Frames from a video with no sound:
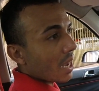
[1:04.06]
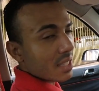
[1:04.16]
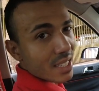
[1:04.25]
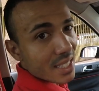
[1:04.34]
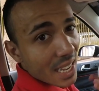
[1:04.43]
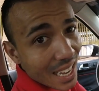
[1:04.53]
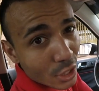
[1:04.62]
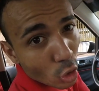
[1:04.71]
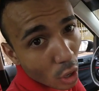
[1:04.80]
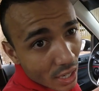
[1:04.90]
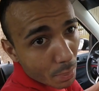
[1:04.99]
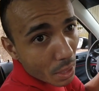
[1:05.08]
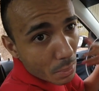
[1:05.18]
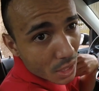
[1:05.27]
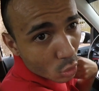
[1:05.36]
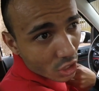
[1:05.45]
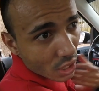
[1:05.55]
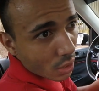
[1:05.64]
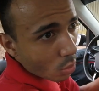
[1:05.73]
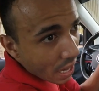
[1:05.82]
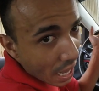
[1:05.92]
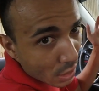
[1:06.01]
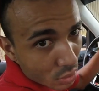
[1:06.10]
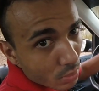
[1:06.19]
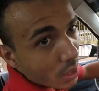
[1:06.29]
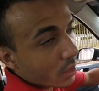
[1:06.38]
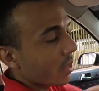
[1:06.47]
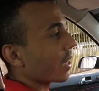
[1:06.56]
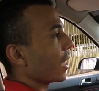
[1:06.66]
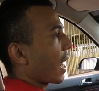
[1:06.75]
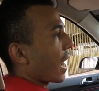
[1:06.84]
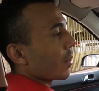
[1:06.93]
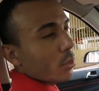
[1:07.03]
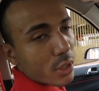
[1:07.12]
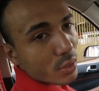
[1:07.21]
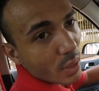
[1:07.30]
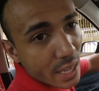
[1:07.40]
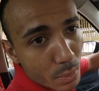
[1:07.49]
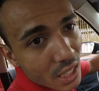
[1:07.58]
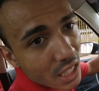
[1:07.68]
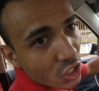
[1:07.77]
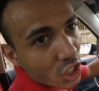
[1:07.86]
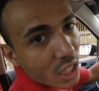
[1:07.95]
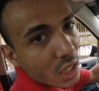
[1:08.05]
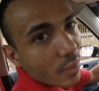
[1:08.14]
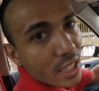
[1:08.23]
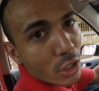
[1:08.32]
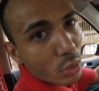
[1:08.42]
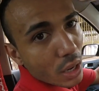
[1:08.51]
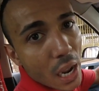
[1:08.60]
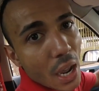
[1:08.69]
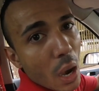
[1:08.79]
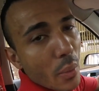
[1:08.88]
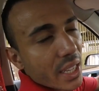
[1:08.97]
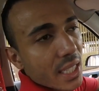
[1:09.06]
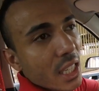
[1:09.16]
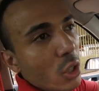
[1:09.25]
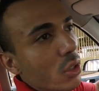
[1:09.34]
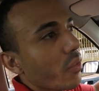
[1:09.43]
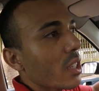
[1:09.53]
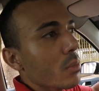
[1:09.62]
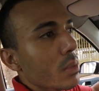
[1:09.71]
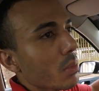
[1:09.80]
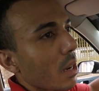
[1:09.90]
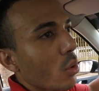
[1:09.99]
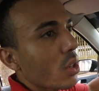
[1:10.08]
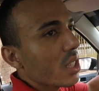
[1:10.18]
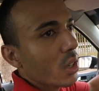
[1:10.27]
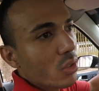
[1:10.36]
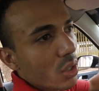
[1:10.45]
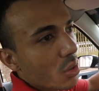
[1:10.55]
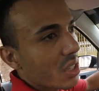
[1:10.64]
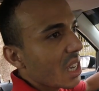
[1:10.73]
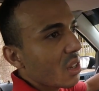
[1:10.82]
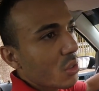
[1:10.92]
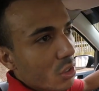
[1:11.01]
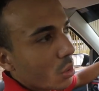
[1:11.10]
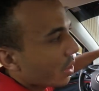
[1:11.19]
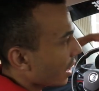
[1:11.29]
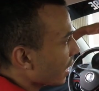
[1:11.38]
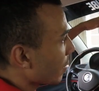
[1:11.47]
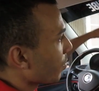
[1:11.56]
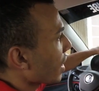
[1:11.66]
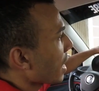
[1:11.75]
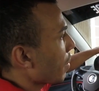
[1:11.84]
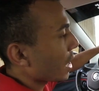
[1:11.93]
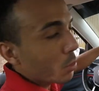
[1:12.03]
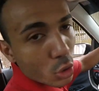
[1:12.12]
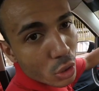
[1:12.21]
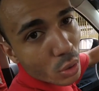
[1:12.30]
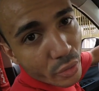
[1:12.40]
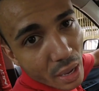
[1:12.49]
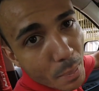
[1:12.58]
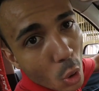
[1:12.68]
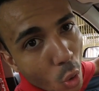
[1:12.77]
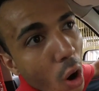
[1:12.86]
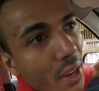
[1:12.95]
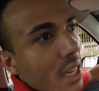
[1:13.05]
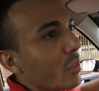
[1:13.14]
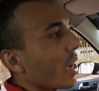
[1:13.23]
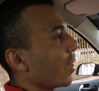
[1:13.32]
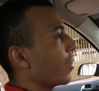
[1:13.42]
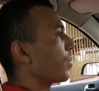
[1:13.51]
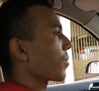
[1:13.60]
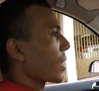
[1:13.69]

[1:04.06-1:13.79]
Às vezes nem retorna pra mim o dinheiro que eu gasto, mano. Aí muitos vêm e me criticam ainda no canal aí, que eu só faço a mesma coisa, que eu não sei o que, que eu não sei o que. Mas muitos não vê meu corre, né, velho?